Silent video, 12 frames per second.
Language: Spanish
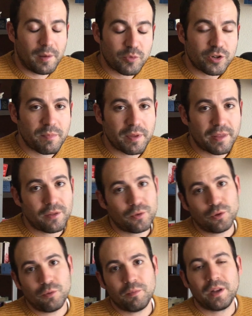Hemos
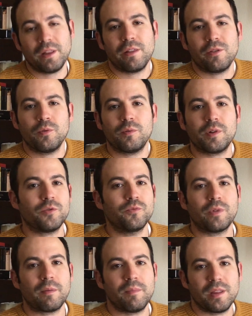empezado el 2019
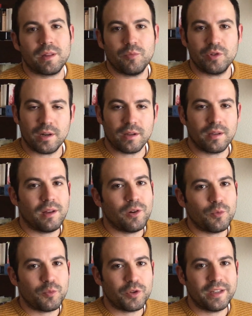con un ambiente muy
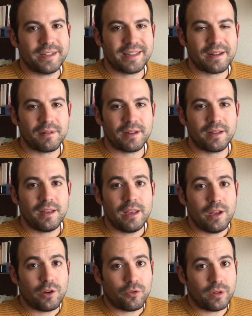tranquilo, muy estable,
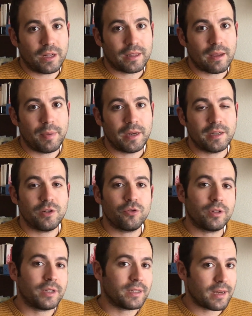con altas
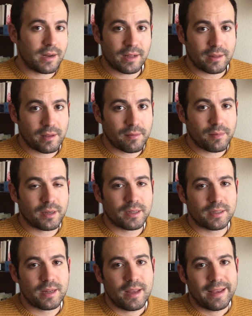presiones, las
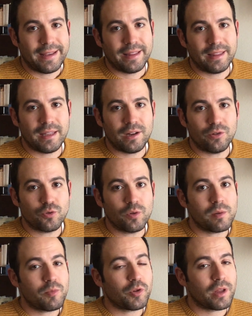nieblas de los
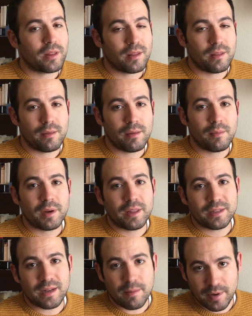últimos días de
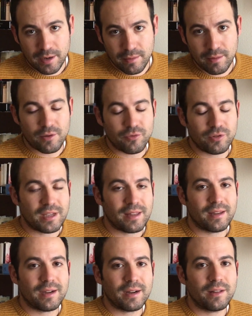diciembre desaparecieron
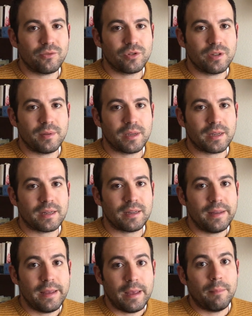ya de cara a
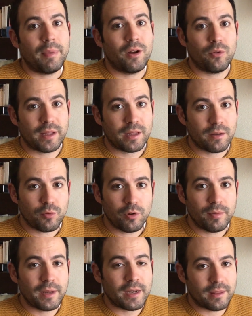Nochevieja, pero van a
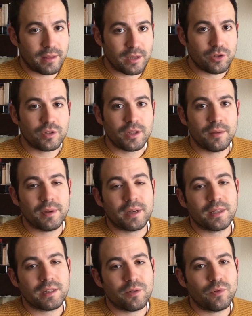volver. De hecho, este
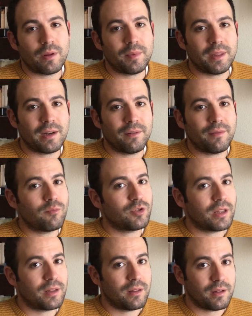viernes seguramente las
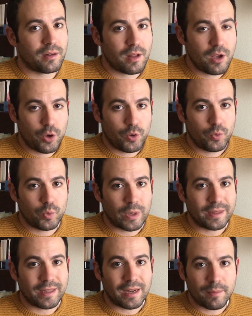vamos a tener
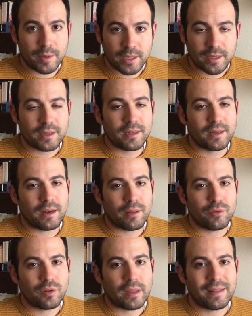durante la mañana en
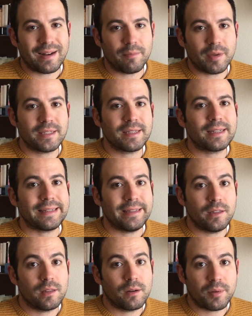la zona de La Mancha
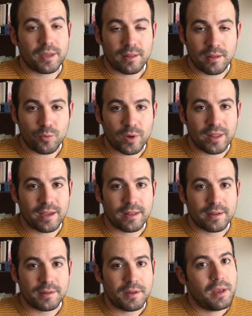y en el Valle del
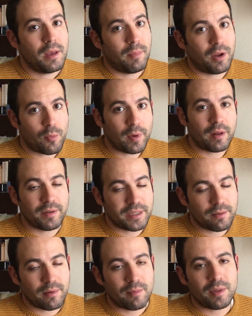Guadiana, pero
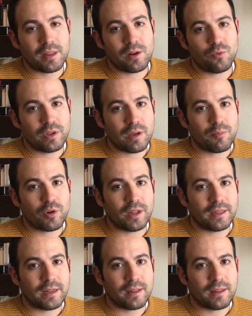previsiblemente luego ya por la